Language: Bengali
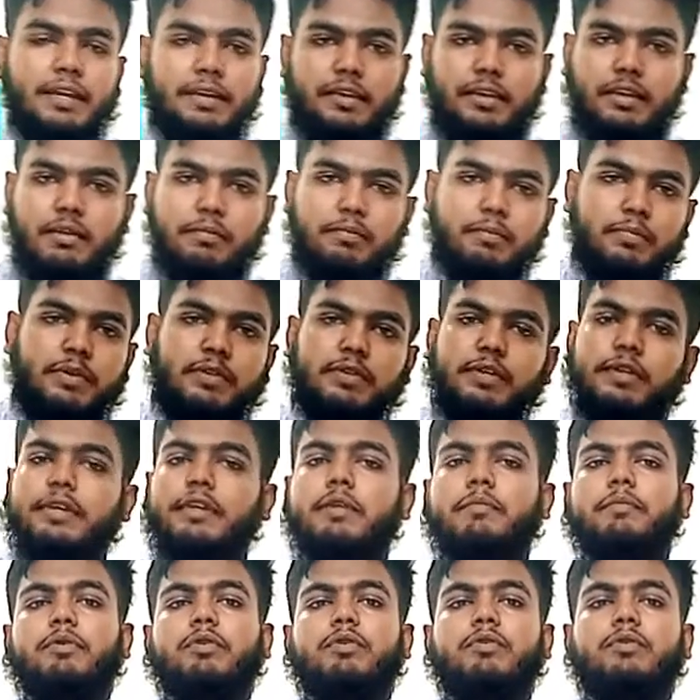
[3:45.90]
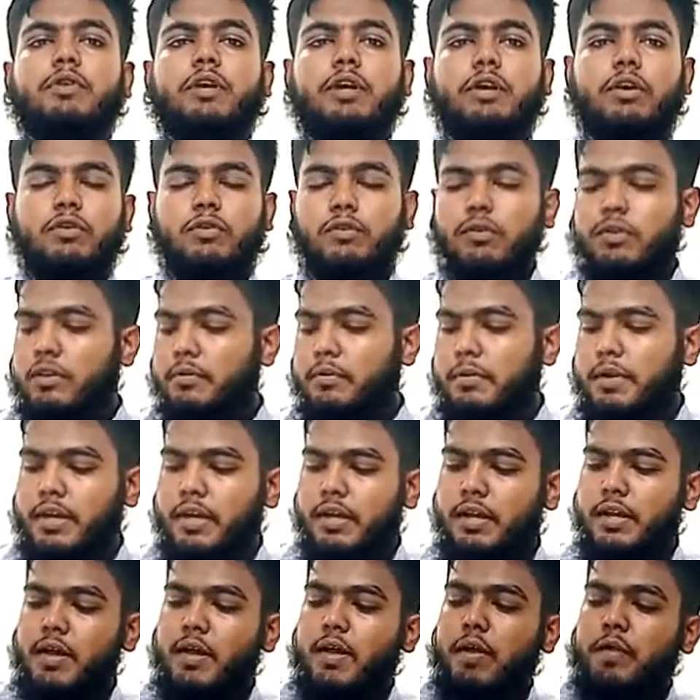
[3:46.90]
থার্টি এফ পিসে এটা ভিডিও রেকর্ড করতে
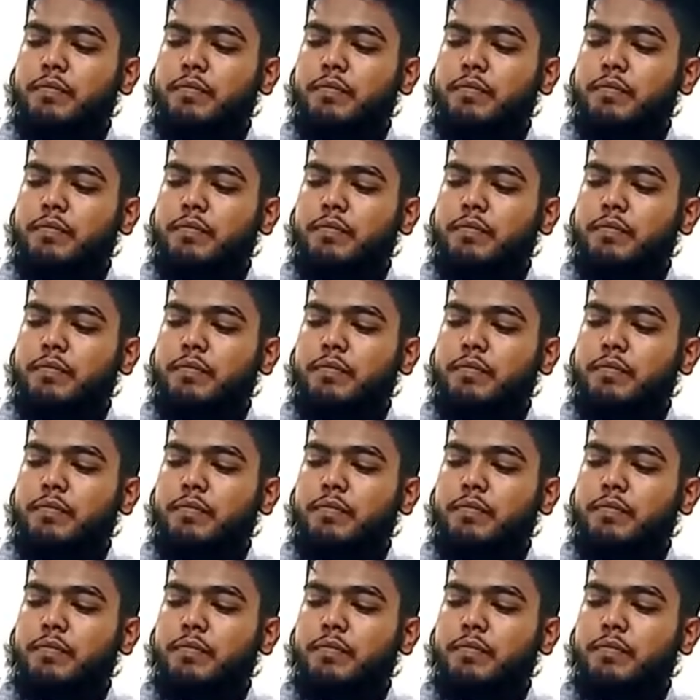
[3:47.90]
পারে